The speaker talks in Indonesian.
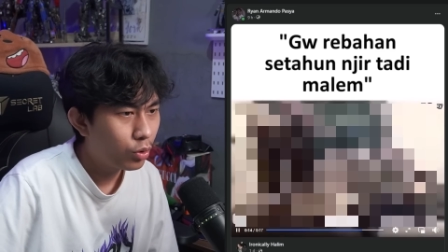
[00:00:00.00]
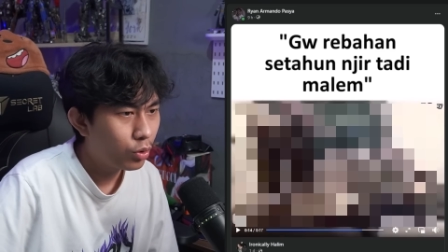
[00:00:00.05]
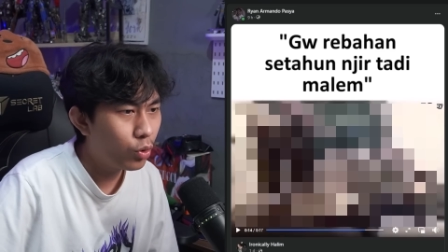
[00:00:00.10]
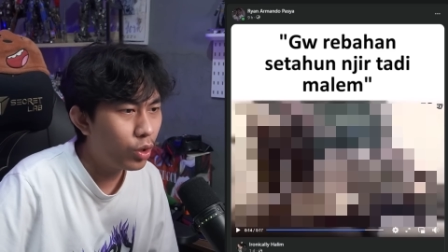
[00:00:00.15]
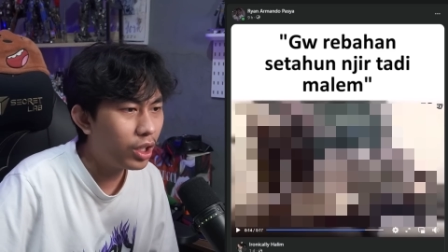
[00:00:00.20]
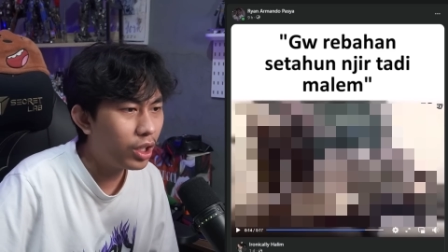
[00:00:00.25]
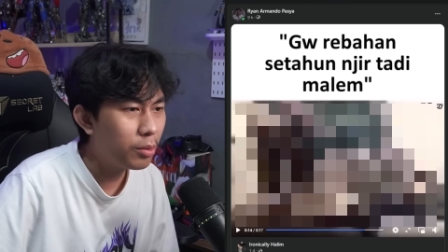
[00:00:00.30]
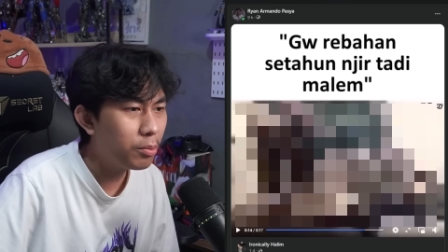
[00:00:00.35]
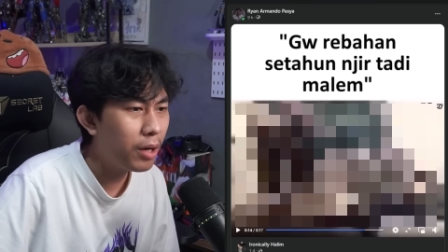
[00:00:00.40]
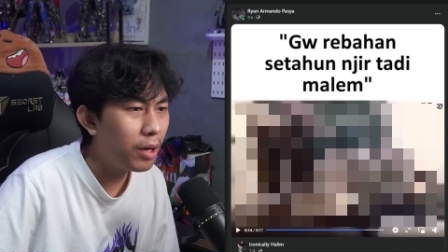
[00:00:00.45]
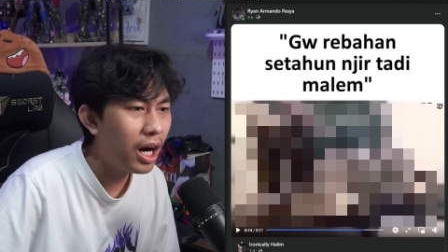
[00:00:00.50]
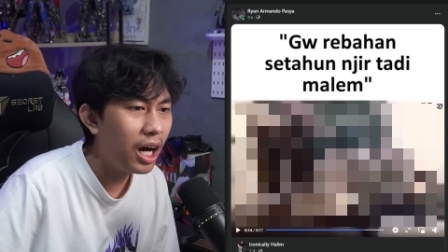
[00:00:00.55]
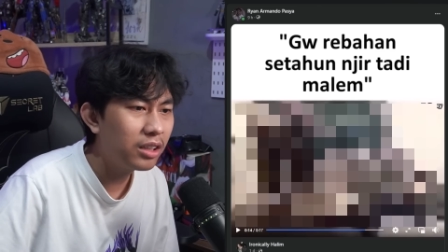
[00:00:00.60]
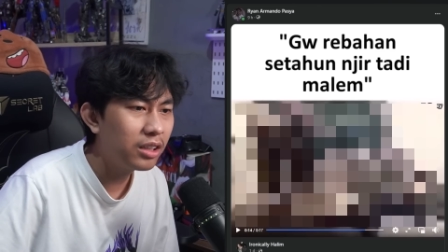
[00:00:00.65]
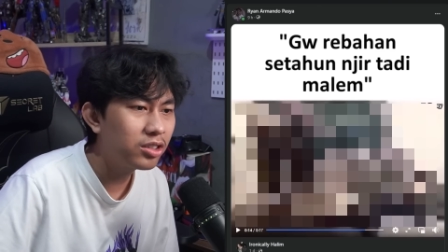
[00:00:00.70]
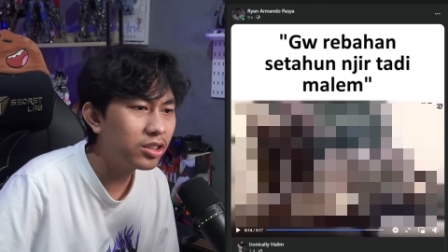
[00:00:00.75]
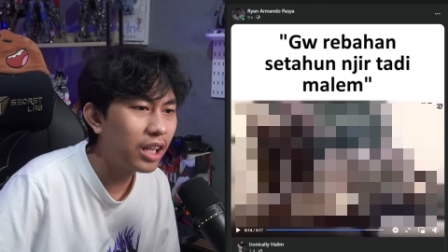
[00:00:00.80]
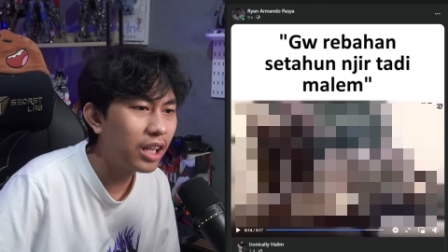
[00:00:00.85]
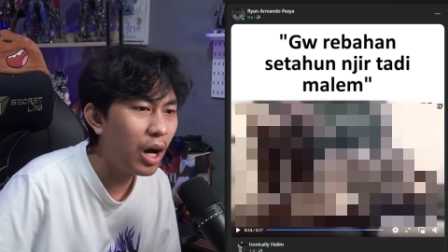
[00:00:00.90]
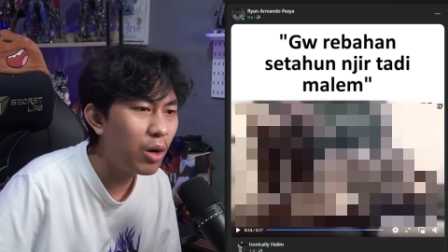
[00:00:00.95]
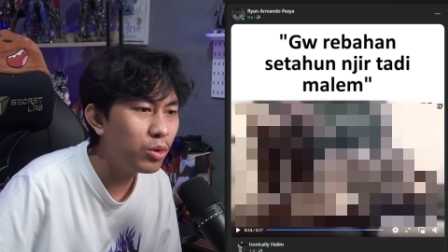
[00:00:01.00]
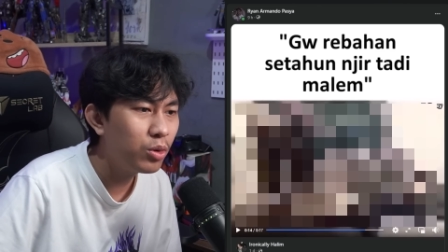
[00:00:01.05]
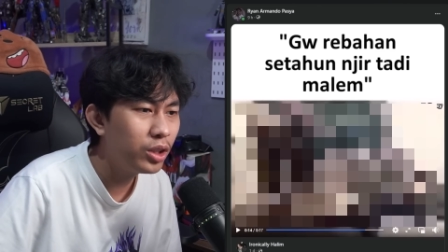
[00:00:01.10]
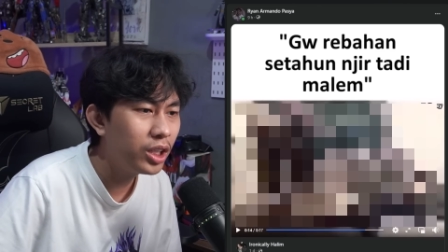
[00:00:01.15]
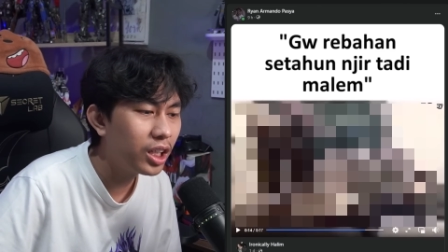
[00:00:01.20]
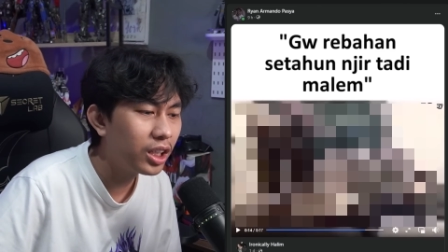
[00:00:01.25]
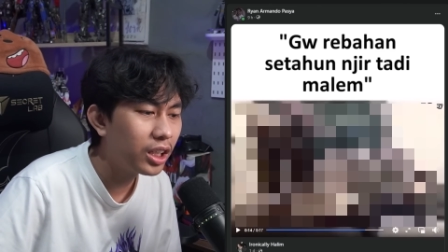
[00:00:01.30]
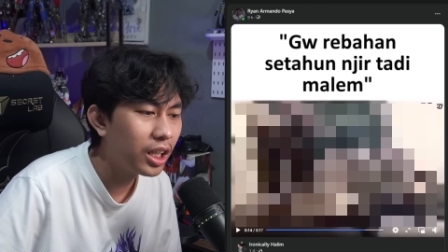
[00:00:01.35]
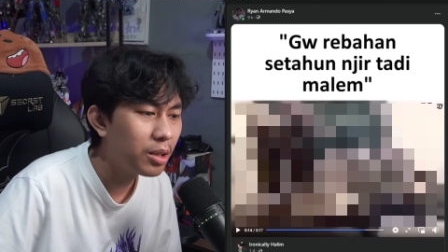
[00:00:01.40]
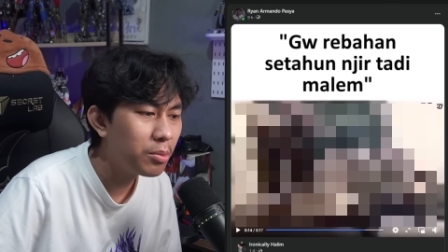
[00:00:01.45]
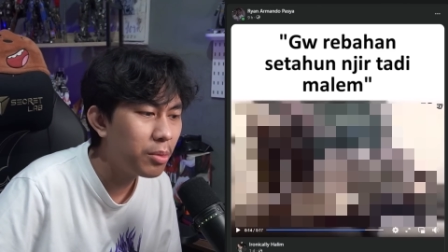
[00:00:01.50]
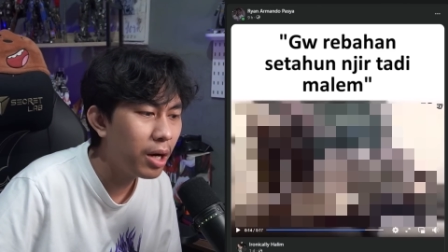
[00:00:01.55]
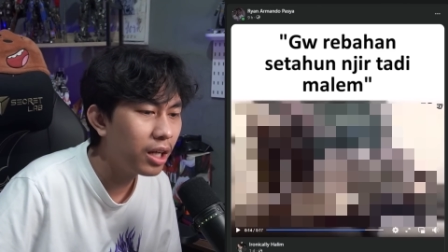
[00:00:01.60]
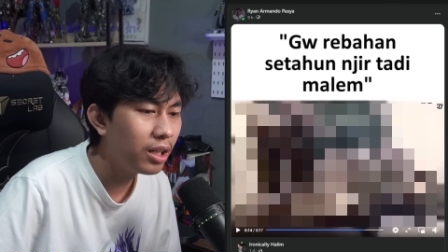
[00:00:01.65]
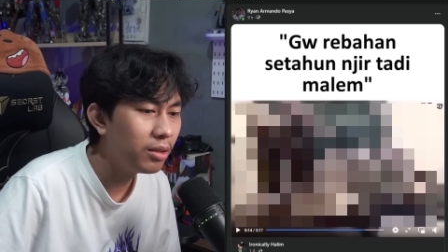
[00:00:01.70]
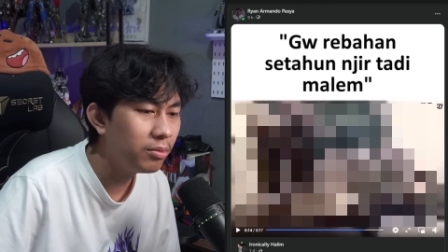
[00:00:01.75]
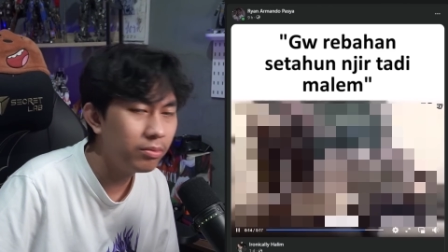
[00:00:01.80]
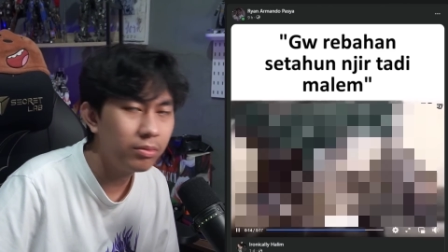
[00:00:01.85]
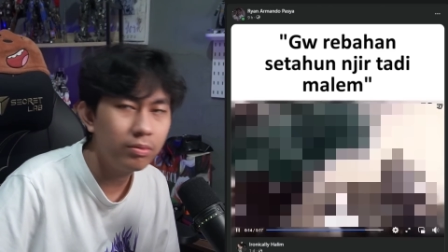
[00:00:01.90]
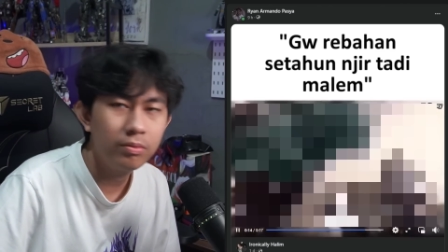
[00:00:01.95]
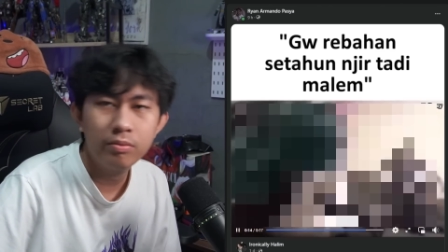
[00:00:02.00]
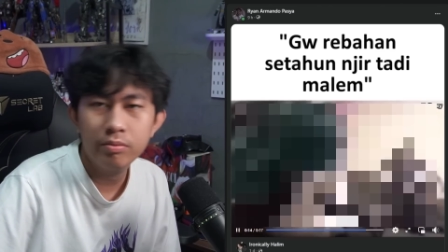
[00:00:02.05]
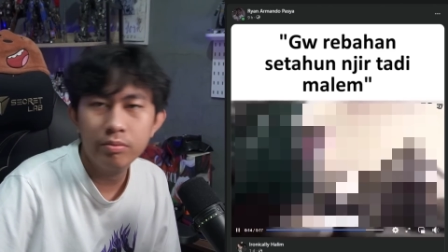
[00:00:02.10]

Gue rebahan setahun jir tadi malam.